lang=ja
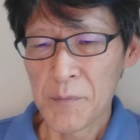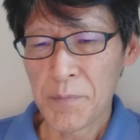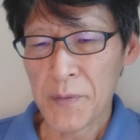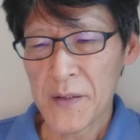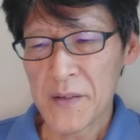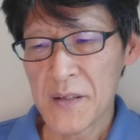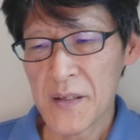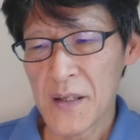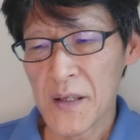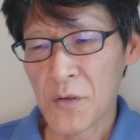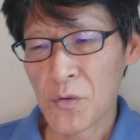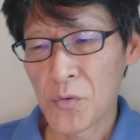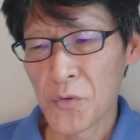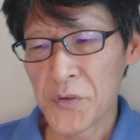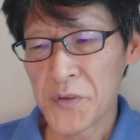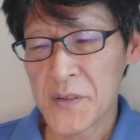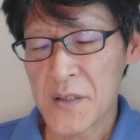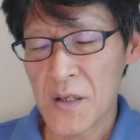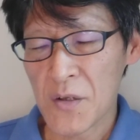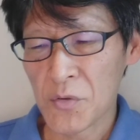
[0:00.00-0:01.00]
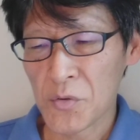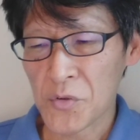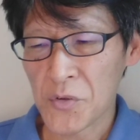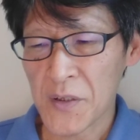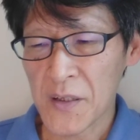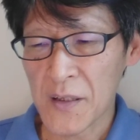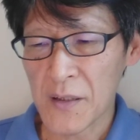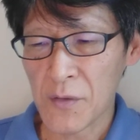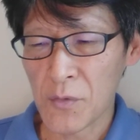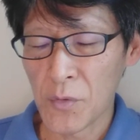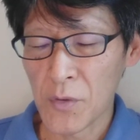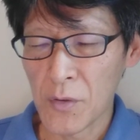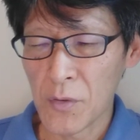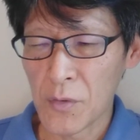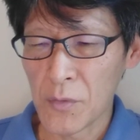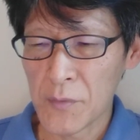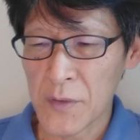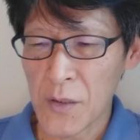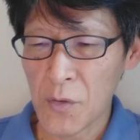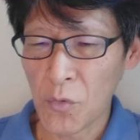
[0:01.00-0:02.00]
ぱりね、こういったようなことで、
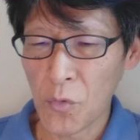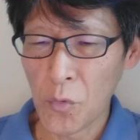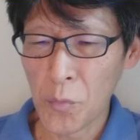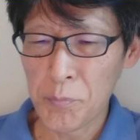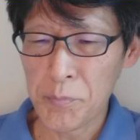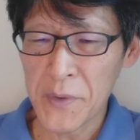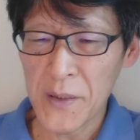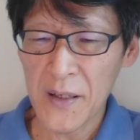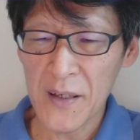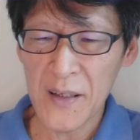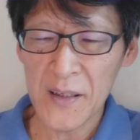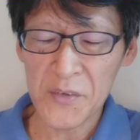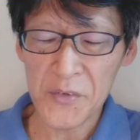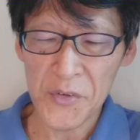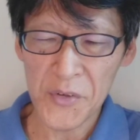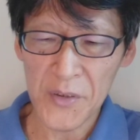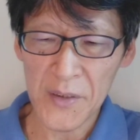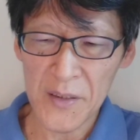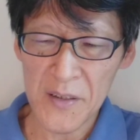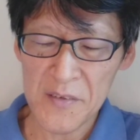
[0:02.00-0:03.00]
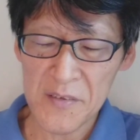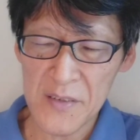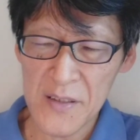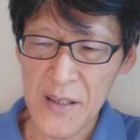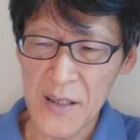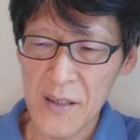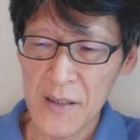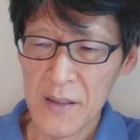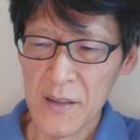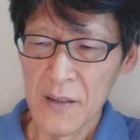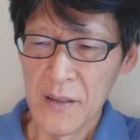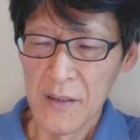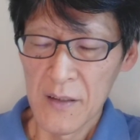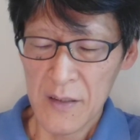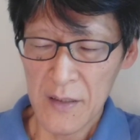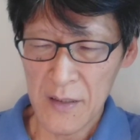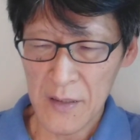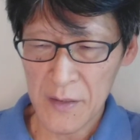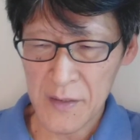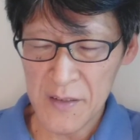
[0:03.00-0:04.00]
ね、大っぴらなというかですね、
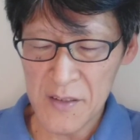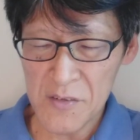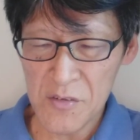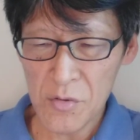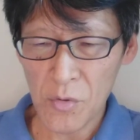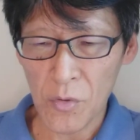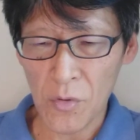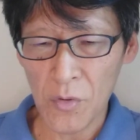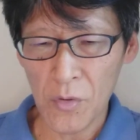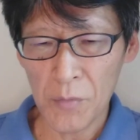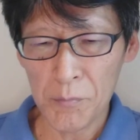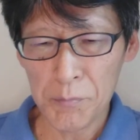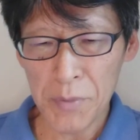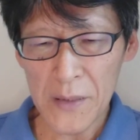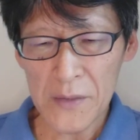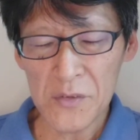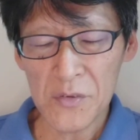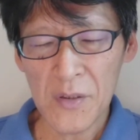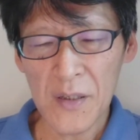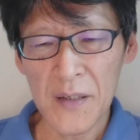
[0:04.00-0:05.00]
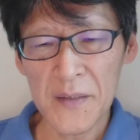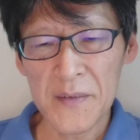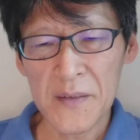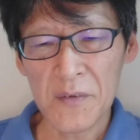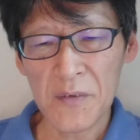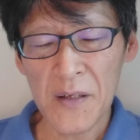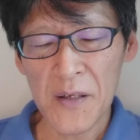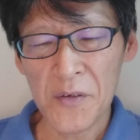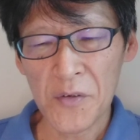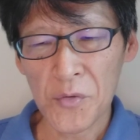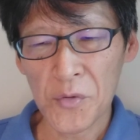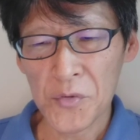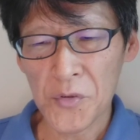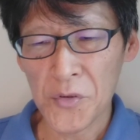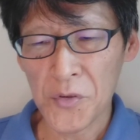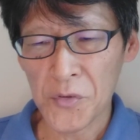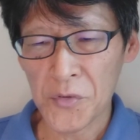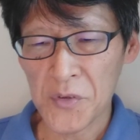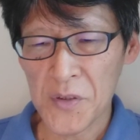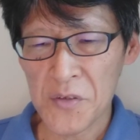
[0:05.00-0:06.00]
えー、記事をパッと書いてくれること
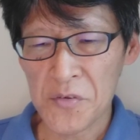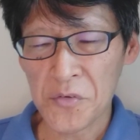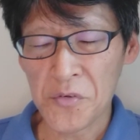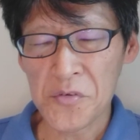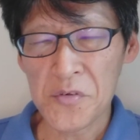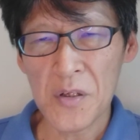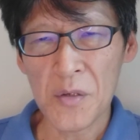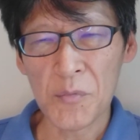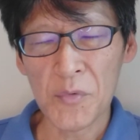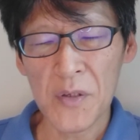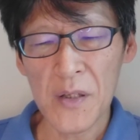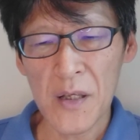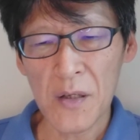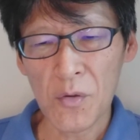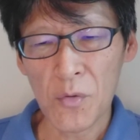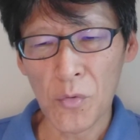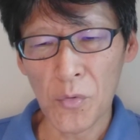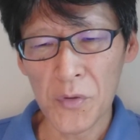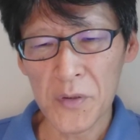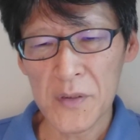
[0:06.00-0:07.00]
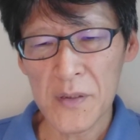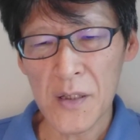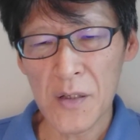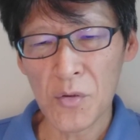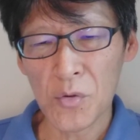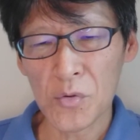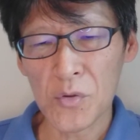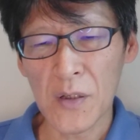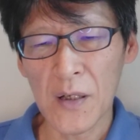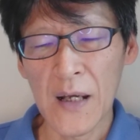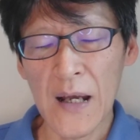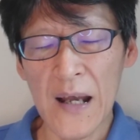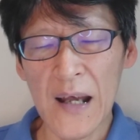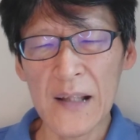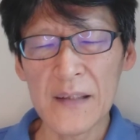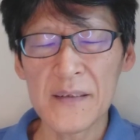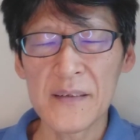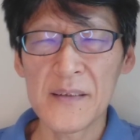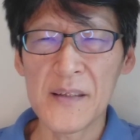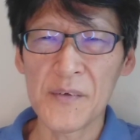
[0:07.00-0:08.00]
によって少しでもね、こういったようなことは
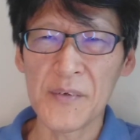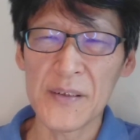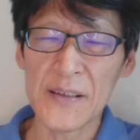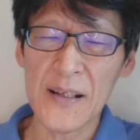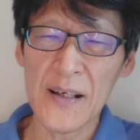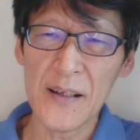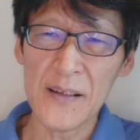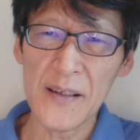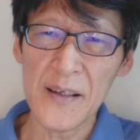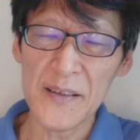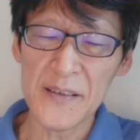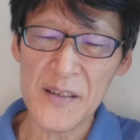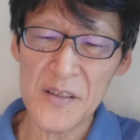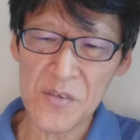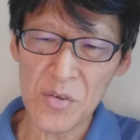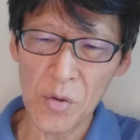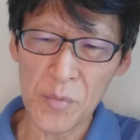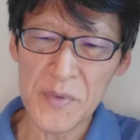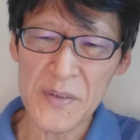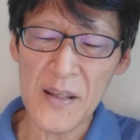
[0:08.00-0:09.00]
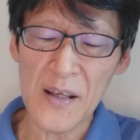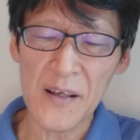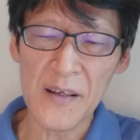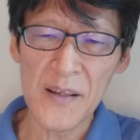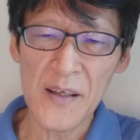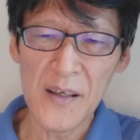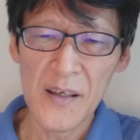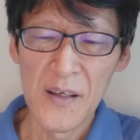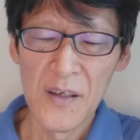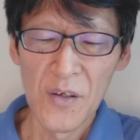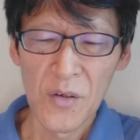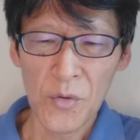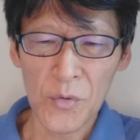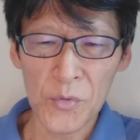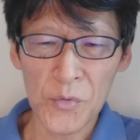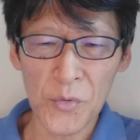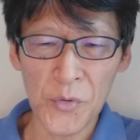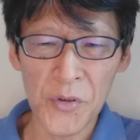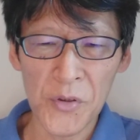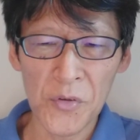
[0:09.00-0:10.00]
あってはならないでしょうみたいなね、こ
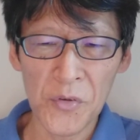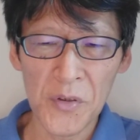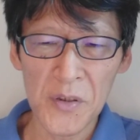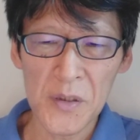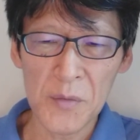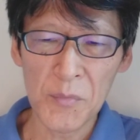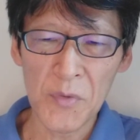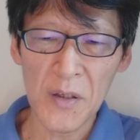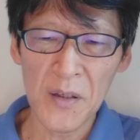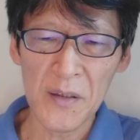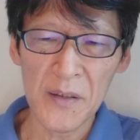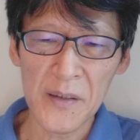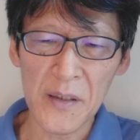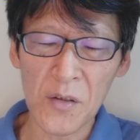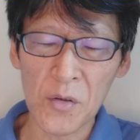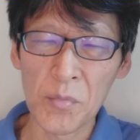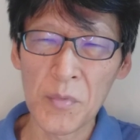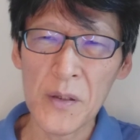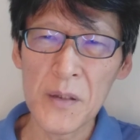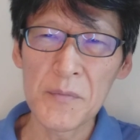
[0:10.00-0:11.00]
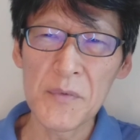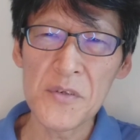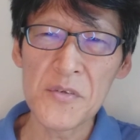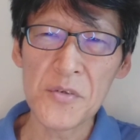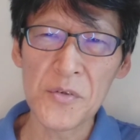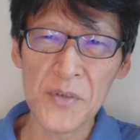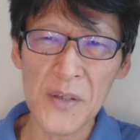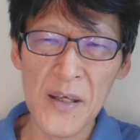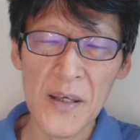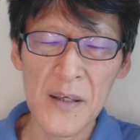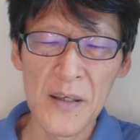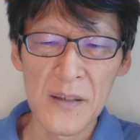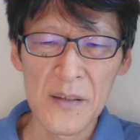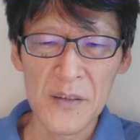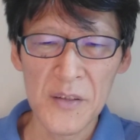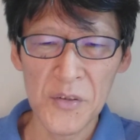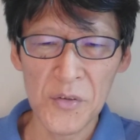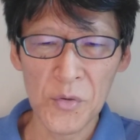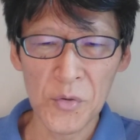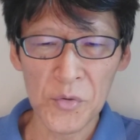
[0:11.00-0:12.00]
とを広げてもらわなきゃ困りますよ
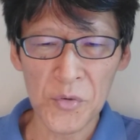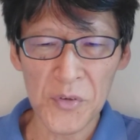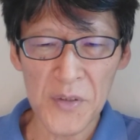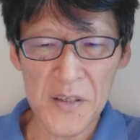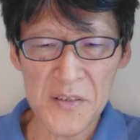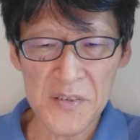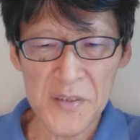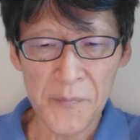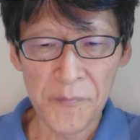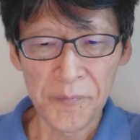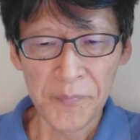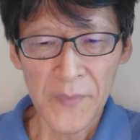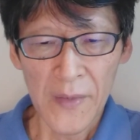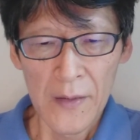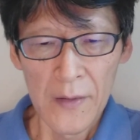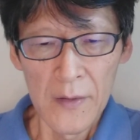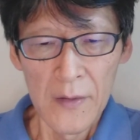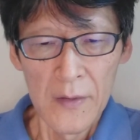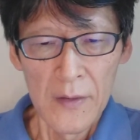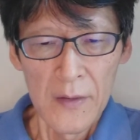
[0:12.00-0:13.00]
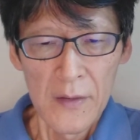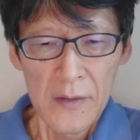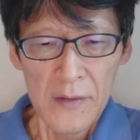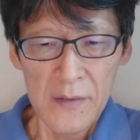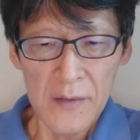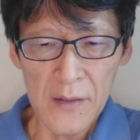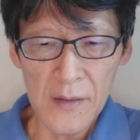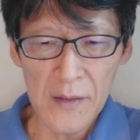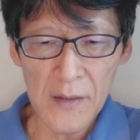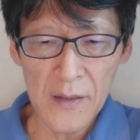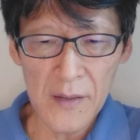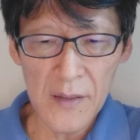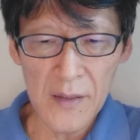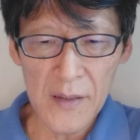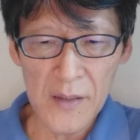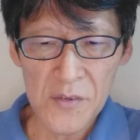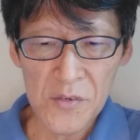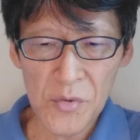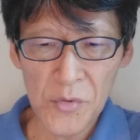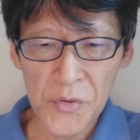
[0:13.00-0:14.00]
ね、っていうことです。で、
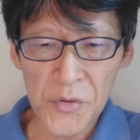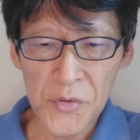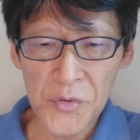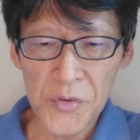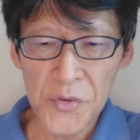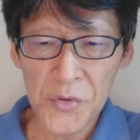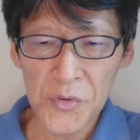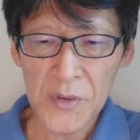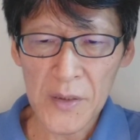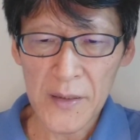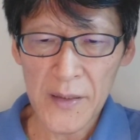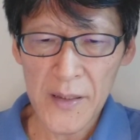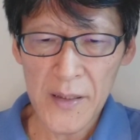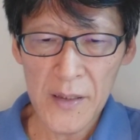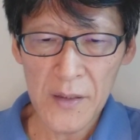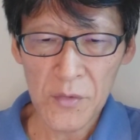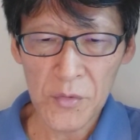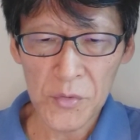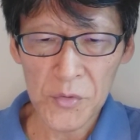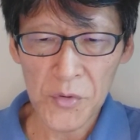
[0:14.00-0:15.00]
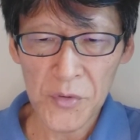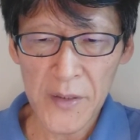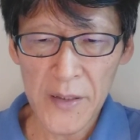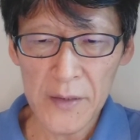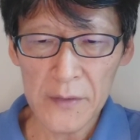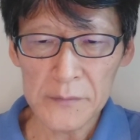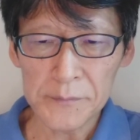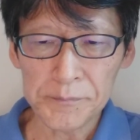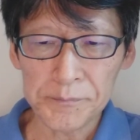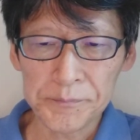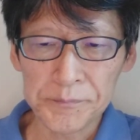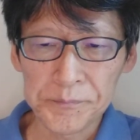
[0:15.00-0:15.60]
えー、そういうようなね、ことで、